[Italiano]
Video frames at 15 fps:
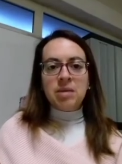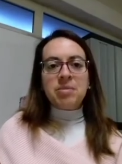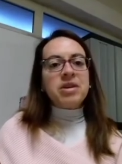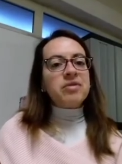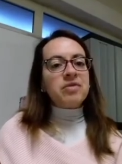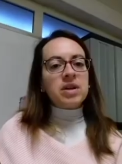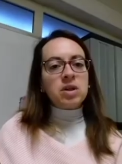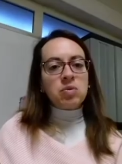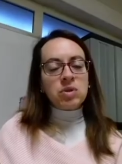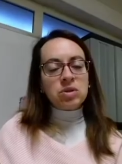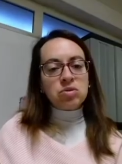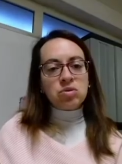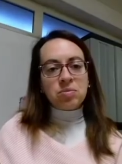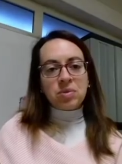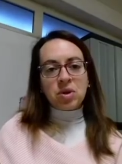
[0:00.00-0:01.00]
Per fare
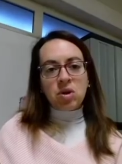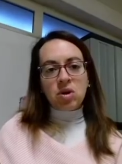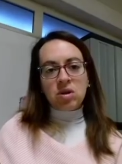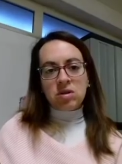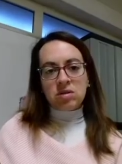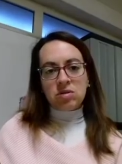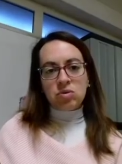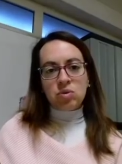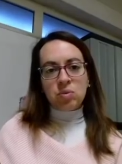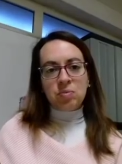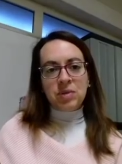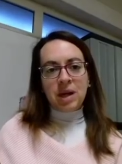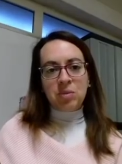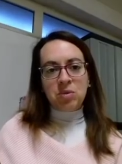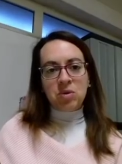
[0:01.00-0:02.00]
questo però
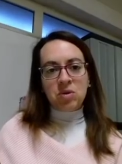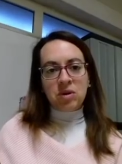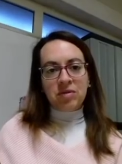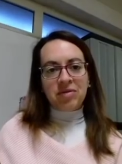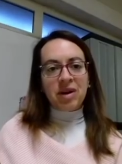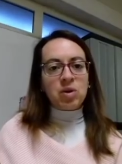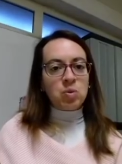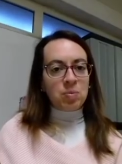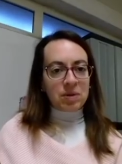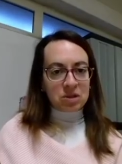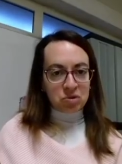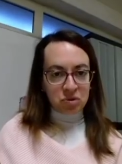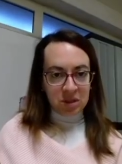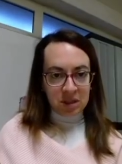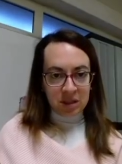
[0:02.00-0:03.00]
dobbiamo fare un
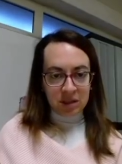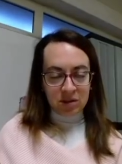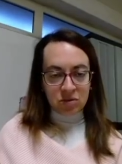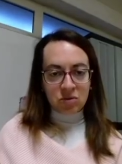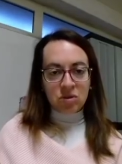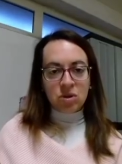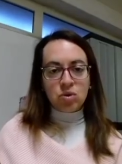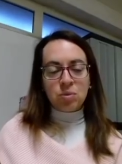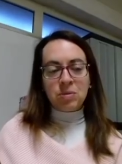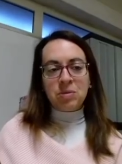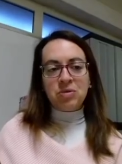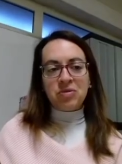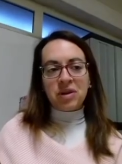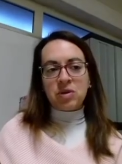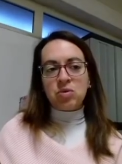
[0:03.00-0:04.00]
passo indietro e
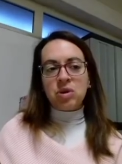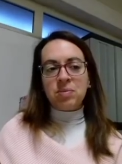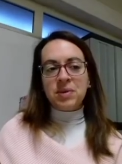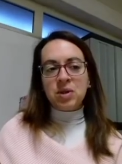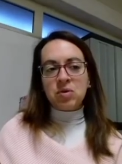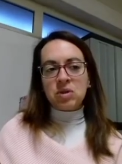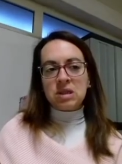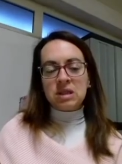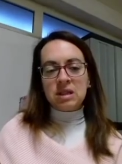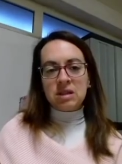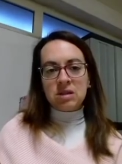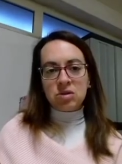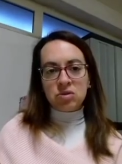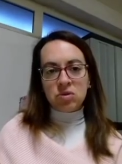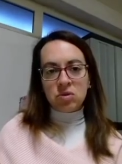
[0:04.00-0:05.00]
dobbiamo fare una piccola
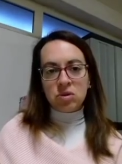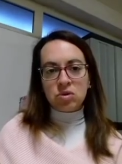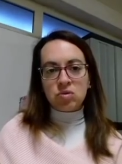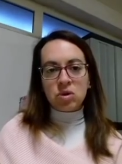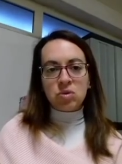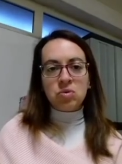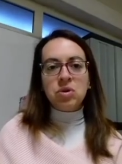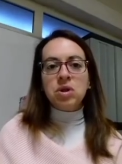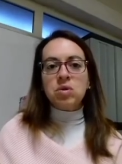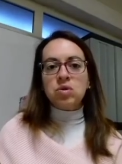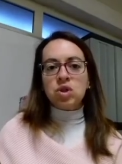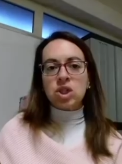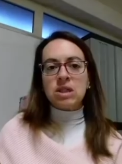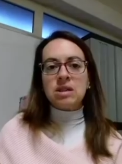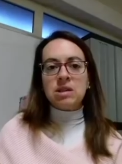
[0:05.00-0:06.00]
digressione su alcuni
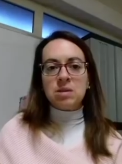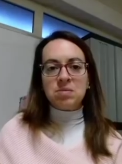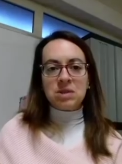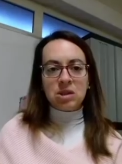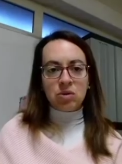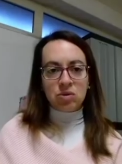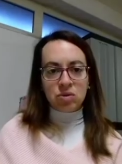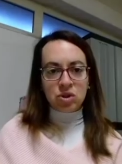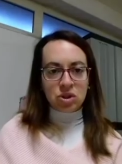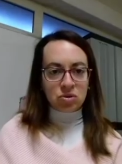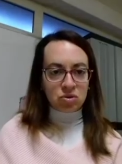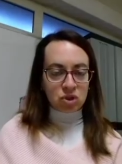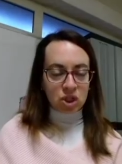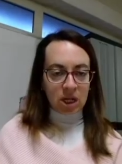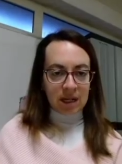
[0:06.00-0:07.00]
concetti di psicologia
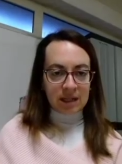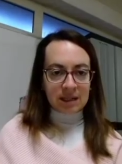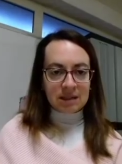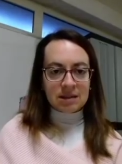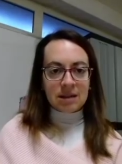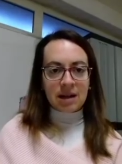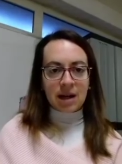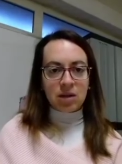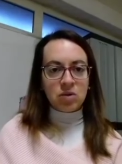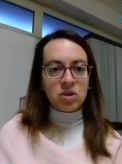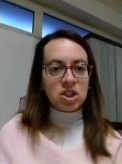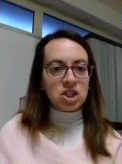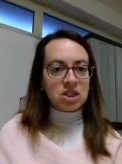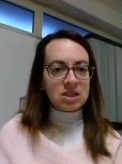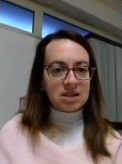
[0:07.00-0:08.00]
sociale che saranno
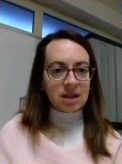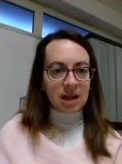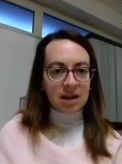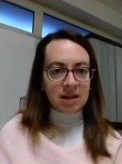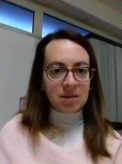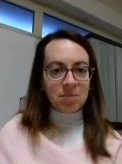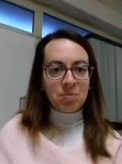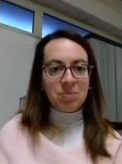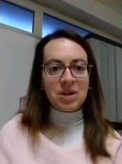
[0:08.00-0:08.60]
necessari